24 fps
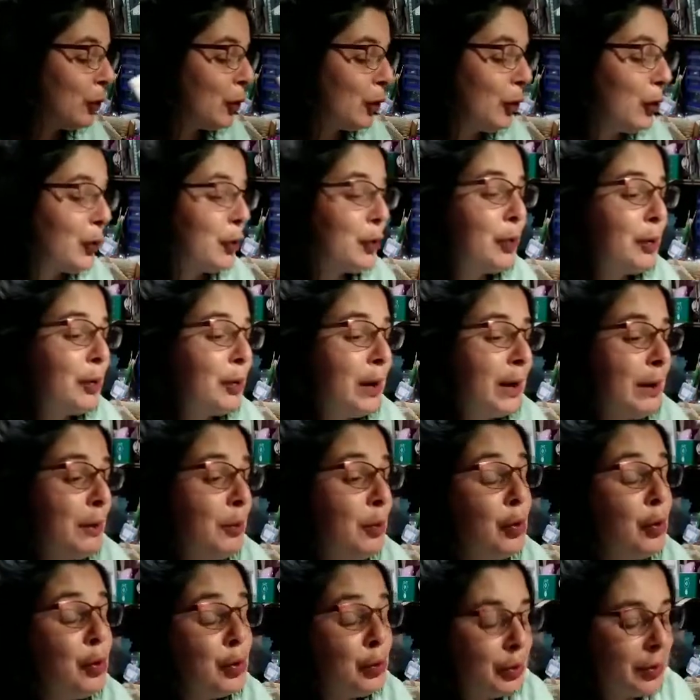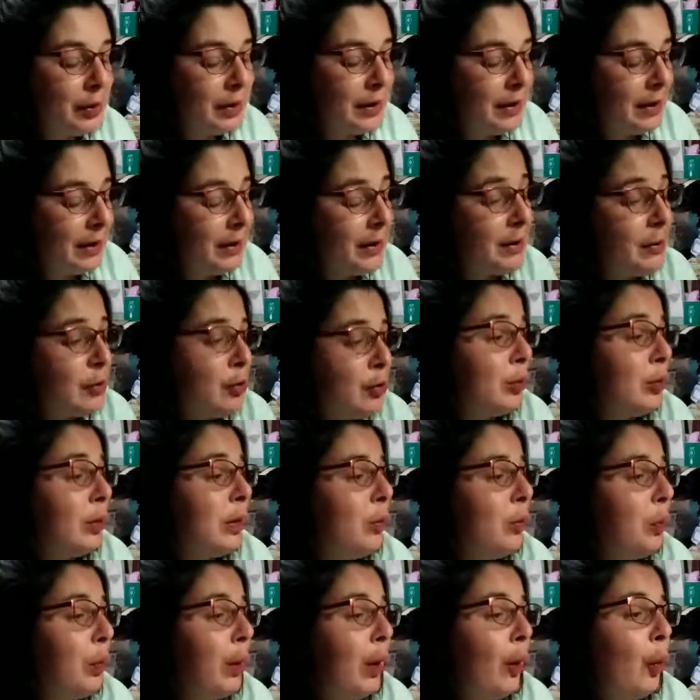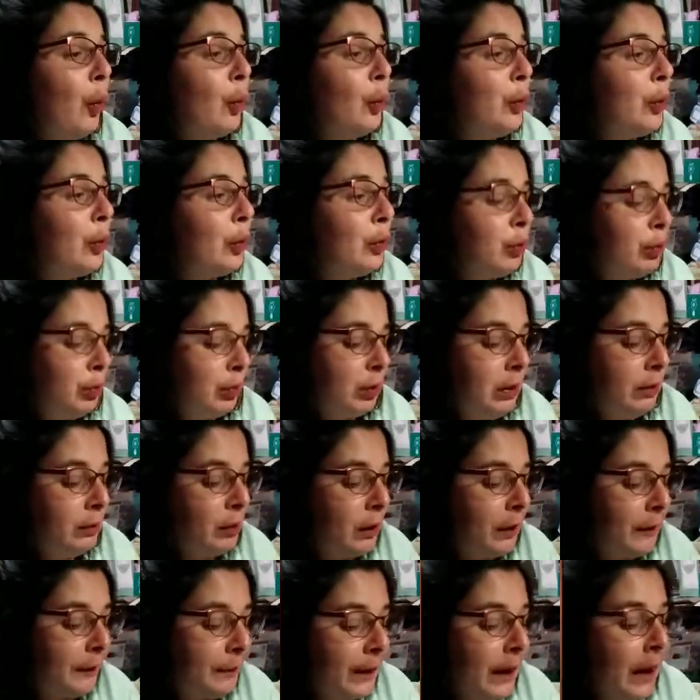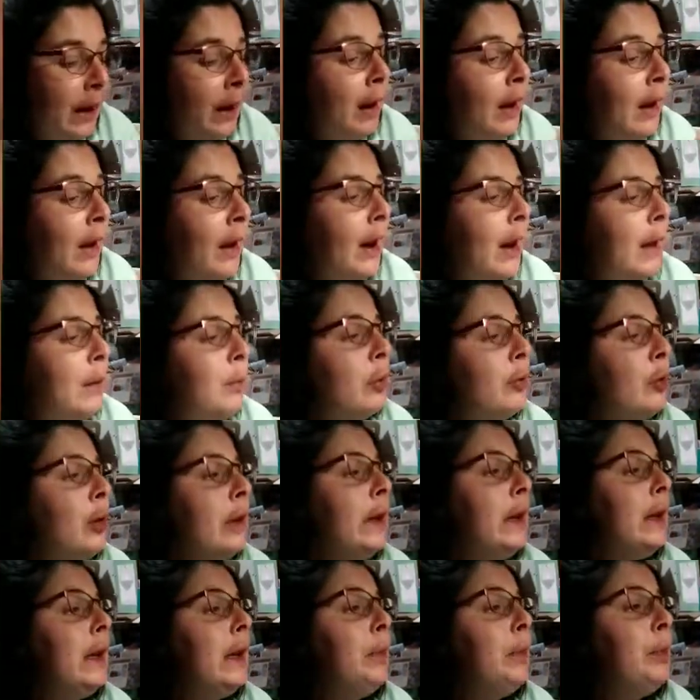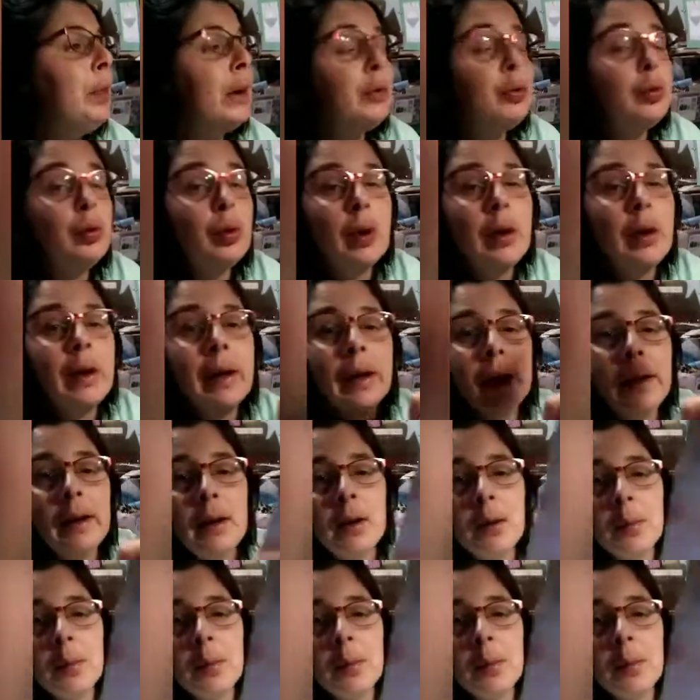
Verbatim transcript: de choses. Je suis émue, je suis, je suis super contente. Je suis, voilà. Elle m'envoyait les peintures craie